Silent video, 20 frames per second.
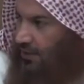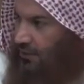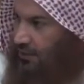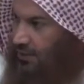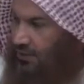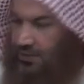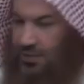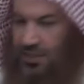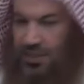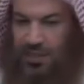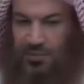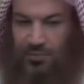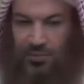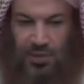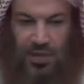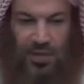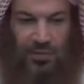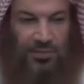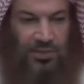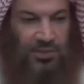تستعيذ
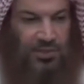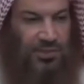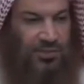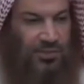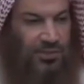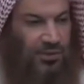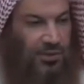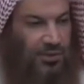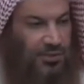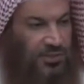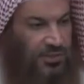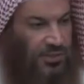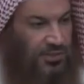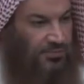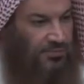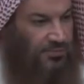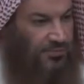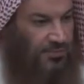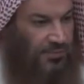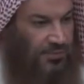بالله من الشيطان
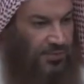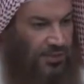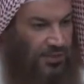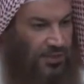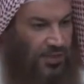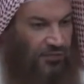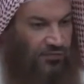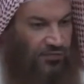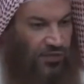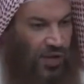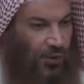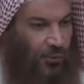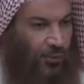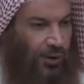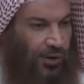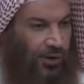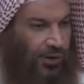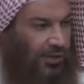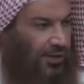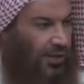الرجيم في
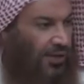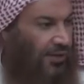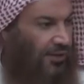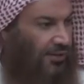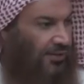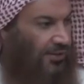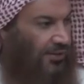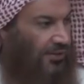أول ركعة